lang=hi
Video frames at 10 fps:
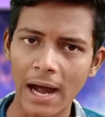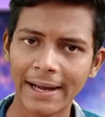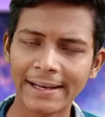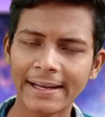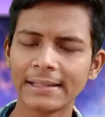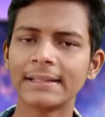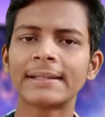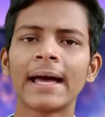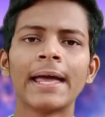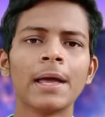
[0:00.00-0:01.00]
आगे निकल
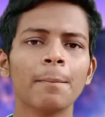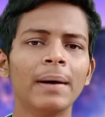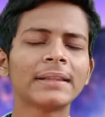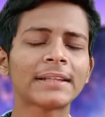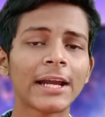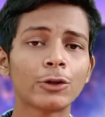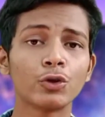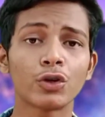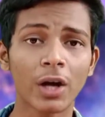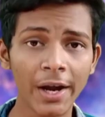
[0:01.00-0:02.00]
जाता है बात करें
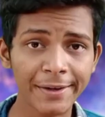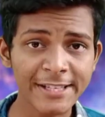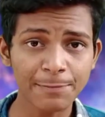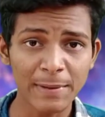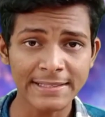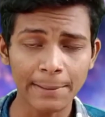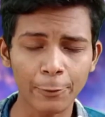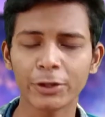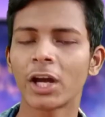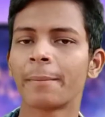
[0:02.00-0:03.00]
दोनों का डिस्प्ले
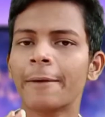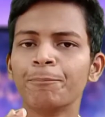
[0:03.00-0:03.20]
सपोर्ट कर